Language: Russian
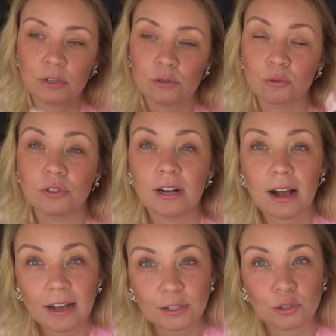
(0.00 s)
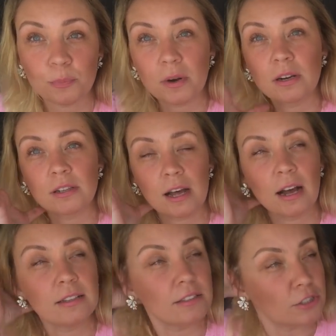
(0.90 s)
с утра еще
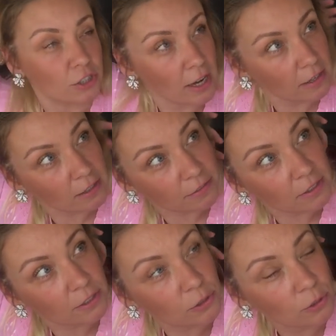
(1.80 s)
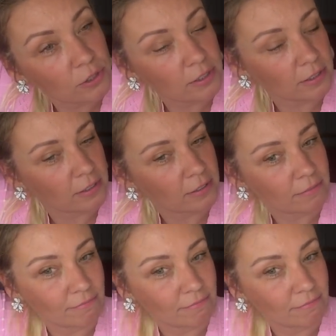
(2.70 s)
прохладно, не жарко, вы идете,